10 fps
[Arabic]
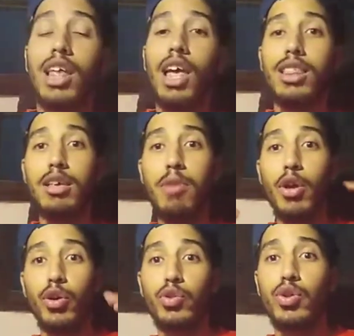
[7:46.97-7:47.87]
قديمه
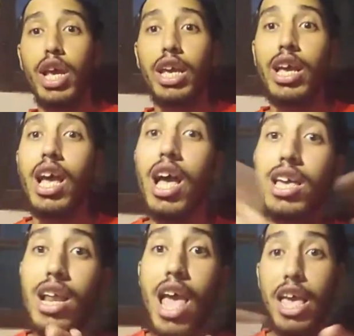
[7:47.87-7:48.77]
يعيدون احيائها آه،
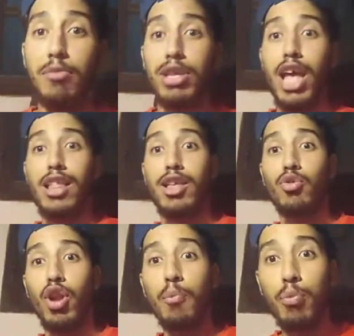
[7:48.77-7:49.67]
يا لاعب
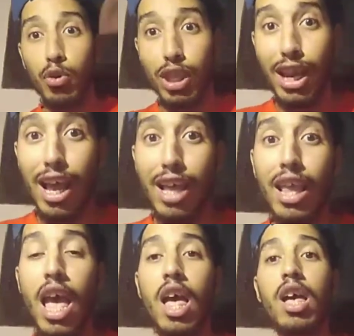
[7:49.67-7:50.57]
يتحدثون عن بورتريات
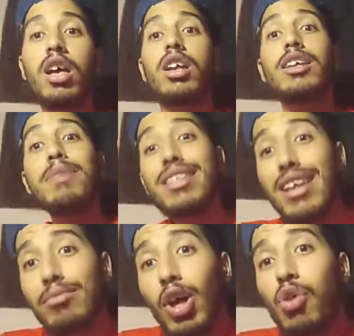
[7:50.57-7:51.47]
لماذا
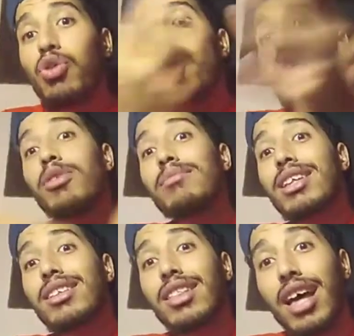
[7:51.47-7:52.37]
لم تقولوا لهم
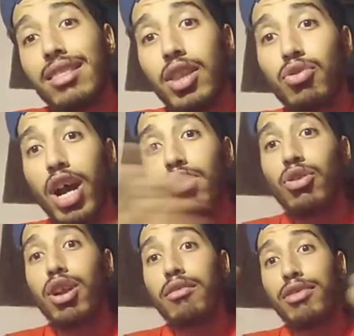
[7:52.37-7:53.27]
لماذا تتحدثون عن
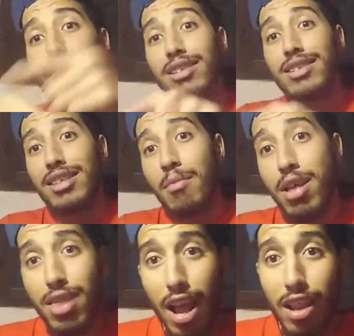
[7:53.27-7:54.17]
كره في هذا
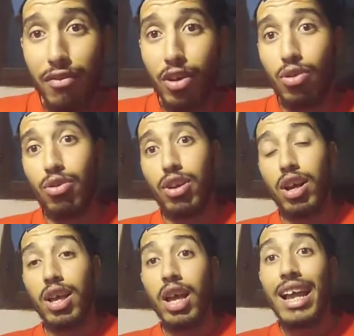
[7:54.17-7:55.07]
الزمن تاع اللي في كورونا
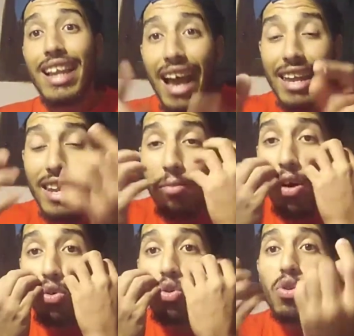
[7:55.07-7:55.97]
لان
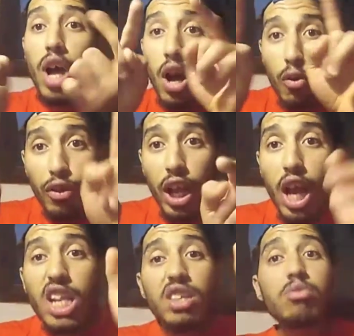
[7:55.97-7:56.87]
موضوعه في
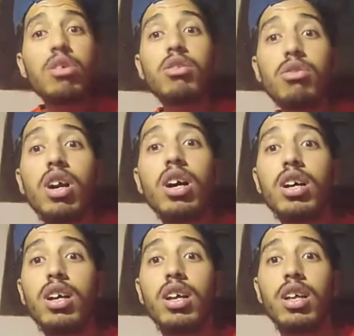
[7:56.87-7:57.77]
القناه هو
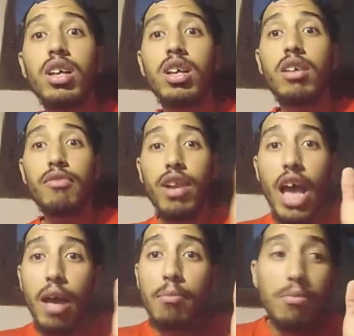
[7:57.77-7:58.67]
كره
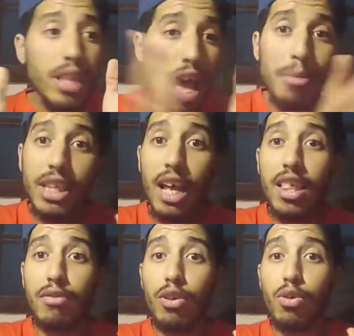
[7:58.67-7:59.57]
فنعم نعم يتحدث في